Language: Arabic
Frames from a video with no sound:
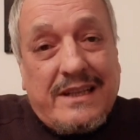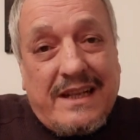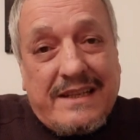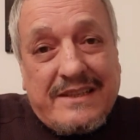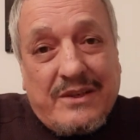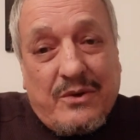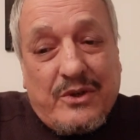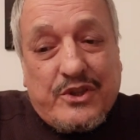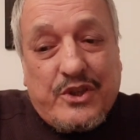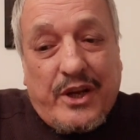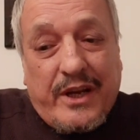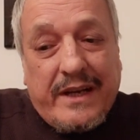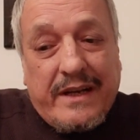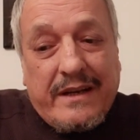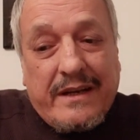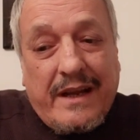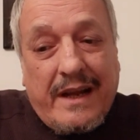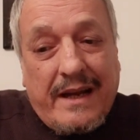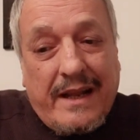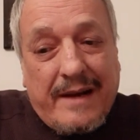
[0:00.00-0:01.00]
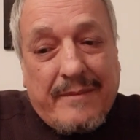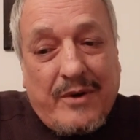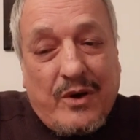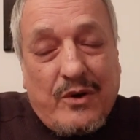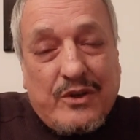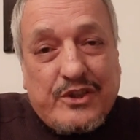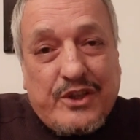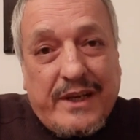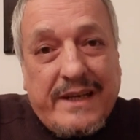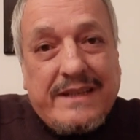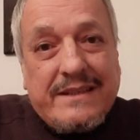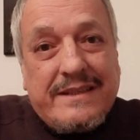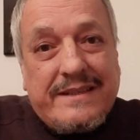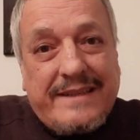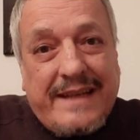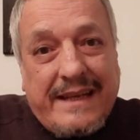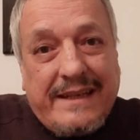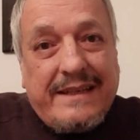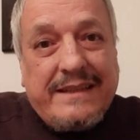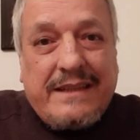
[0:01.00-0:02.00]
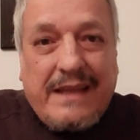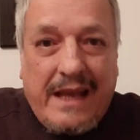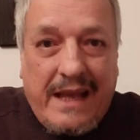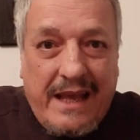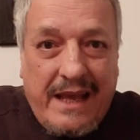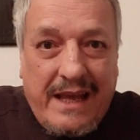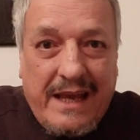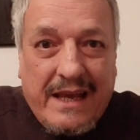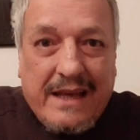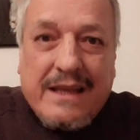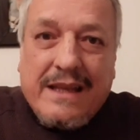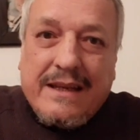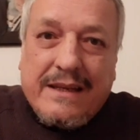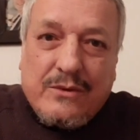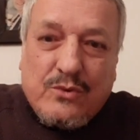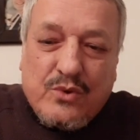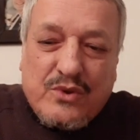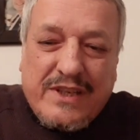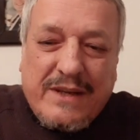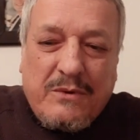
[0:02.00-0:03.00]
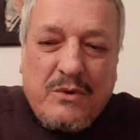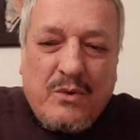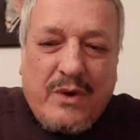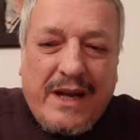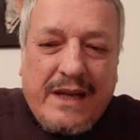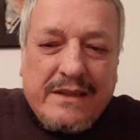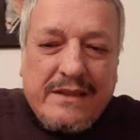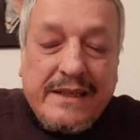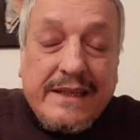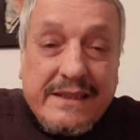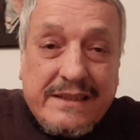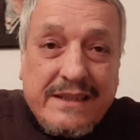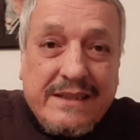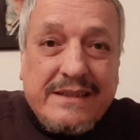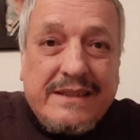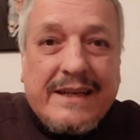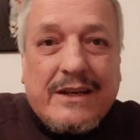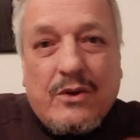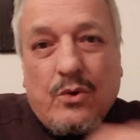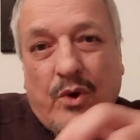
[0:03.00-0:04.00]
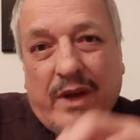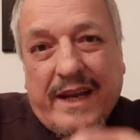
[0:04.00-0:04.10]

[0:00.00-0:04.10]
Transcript: 23 على 24 زائد اغ تساوي واحد اذا داك لو